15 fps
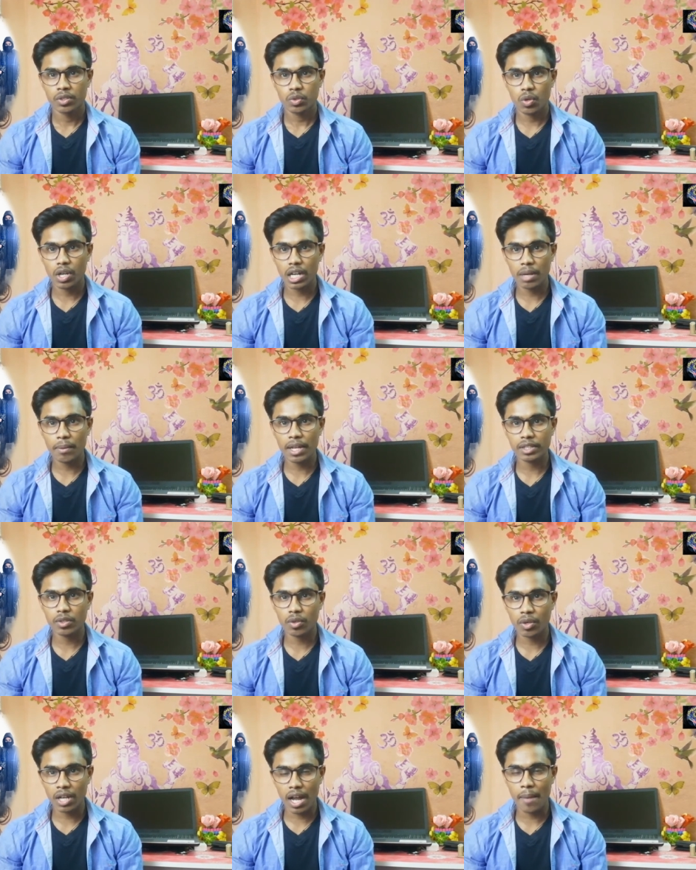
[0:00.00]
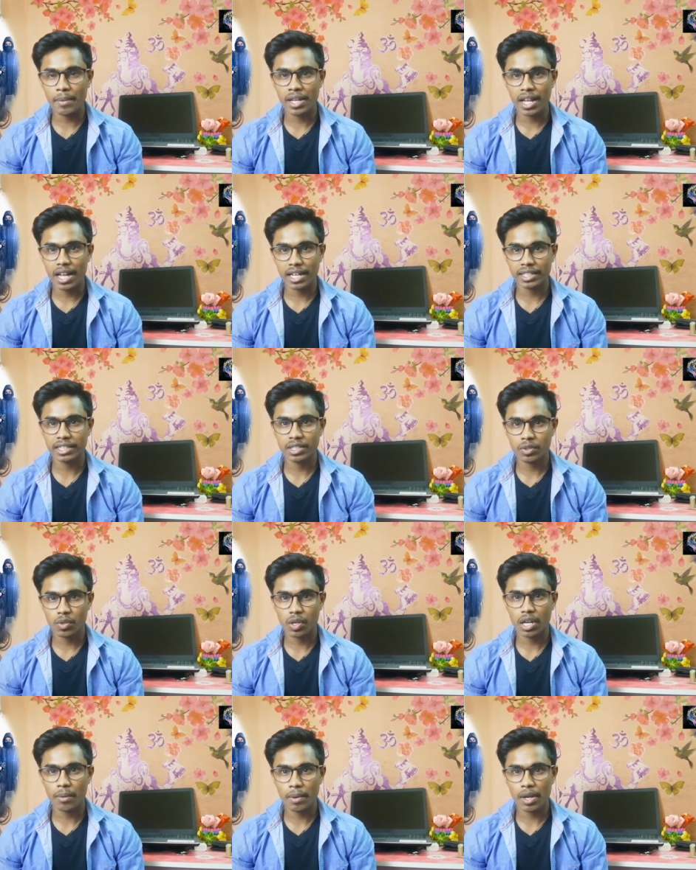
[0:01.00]
সকালবেলা যখন আমি একদিন
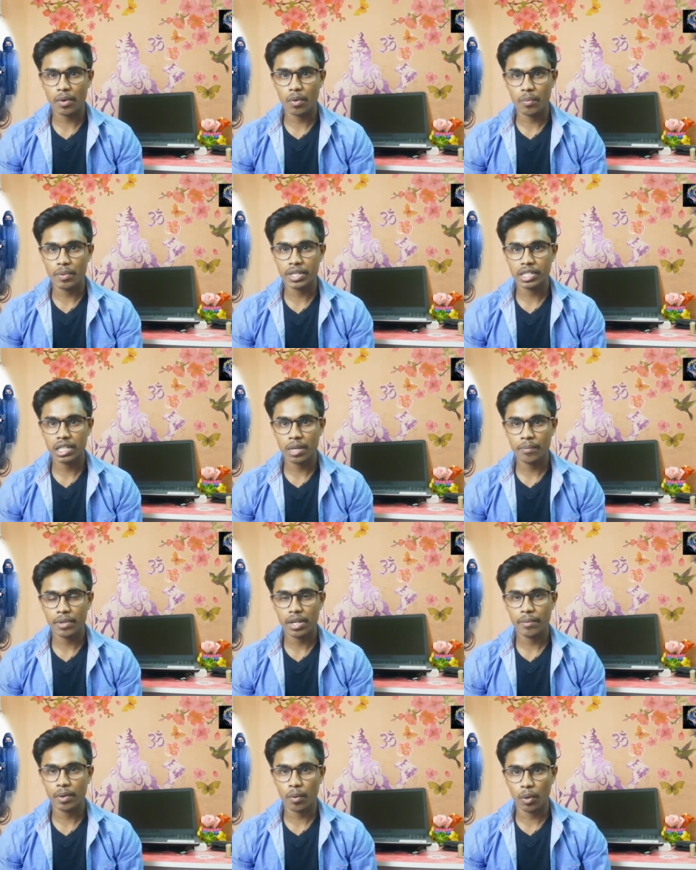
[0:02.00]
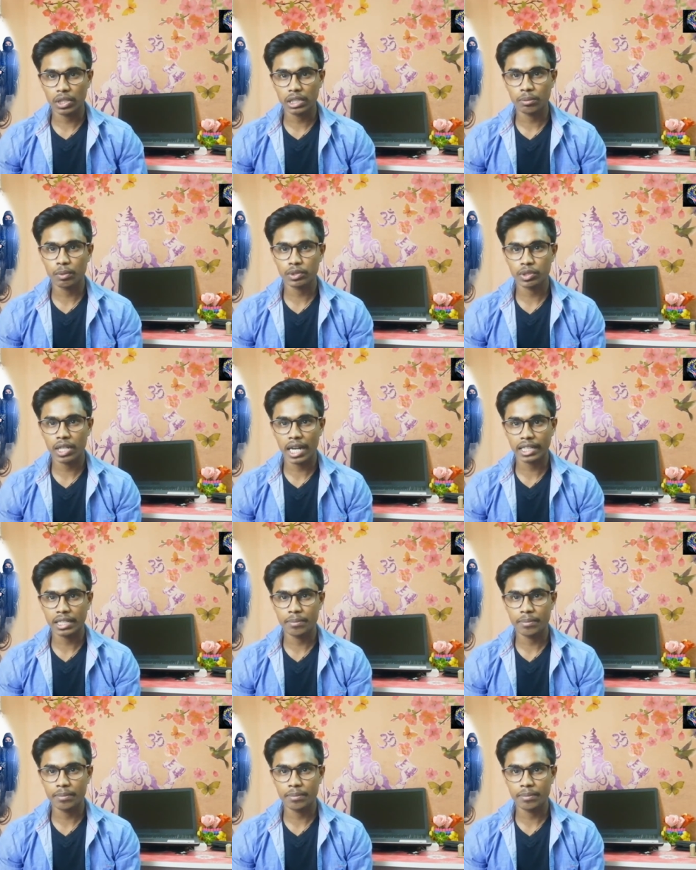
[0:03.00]
সকালবেলা ঘুমিয়েছিলাম এবং হঠাৎ মতন একটি